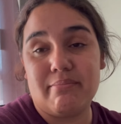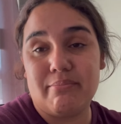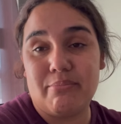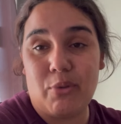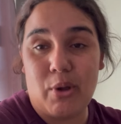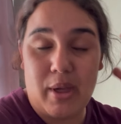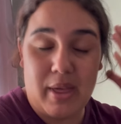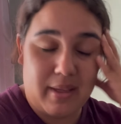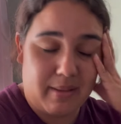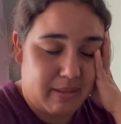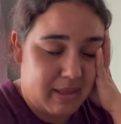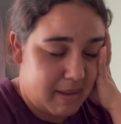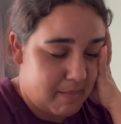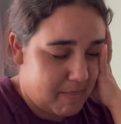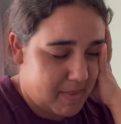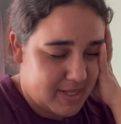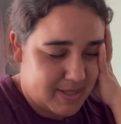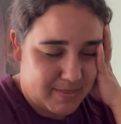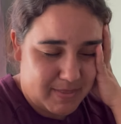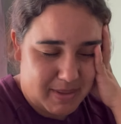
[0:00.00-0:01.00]
puedes dar
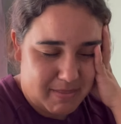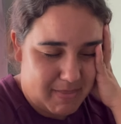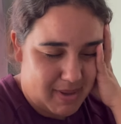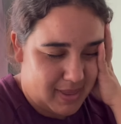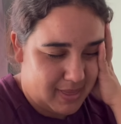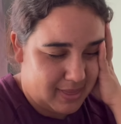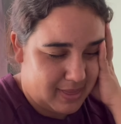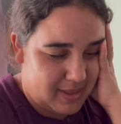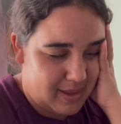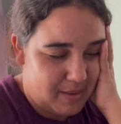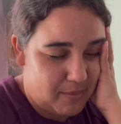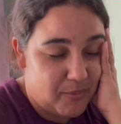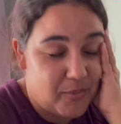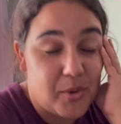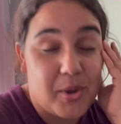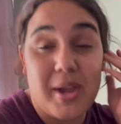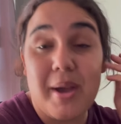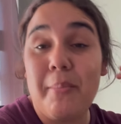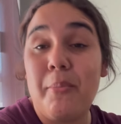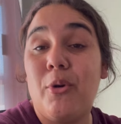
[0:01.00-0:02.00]
más mi mente,
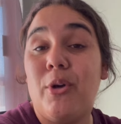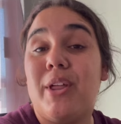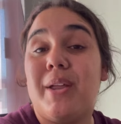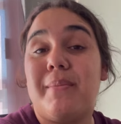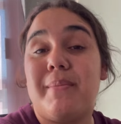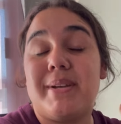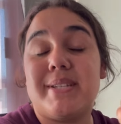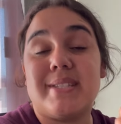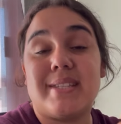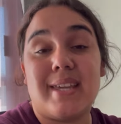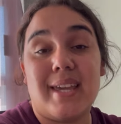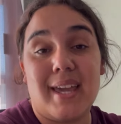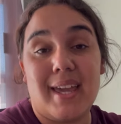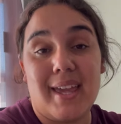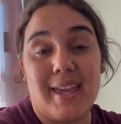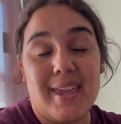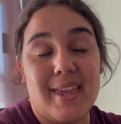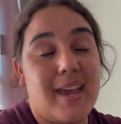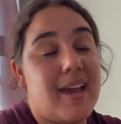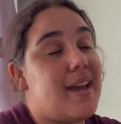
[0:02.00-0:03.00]
voy a poder más que
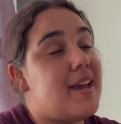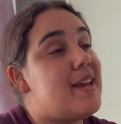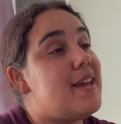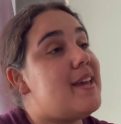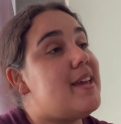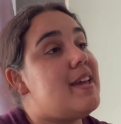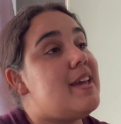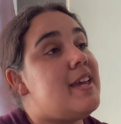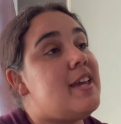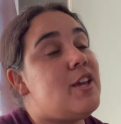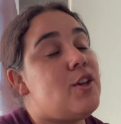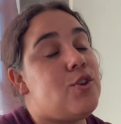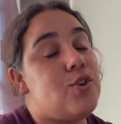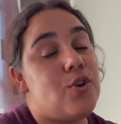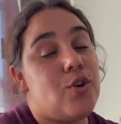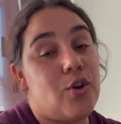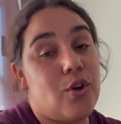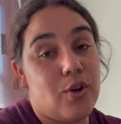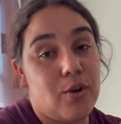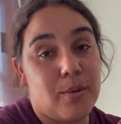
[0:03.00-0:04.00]
ella y
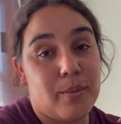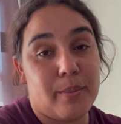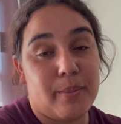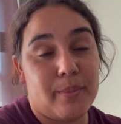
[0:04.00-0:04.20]
yo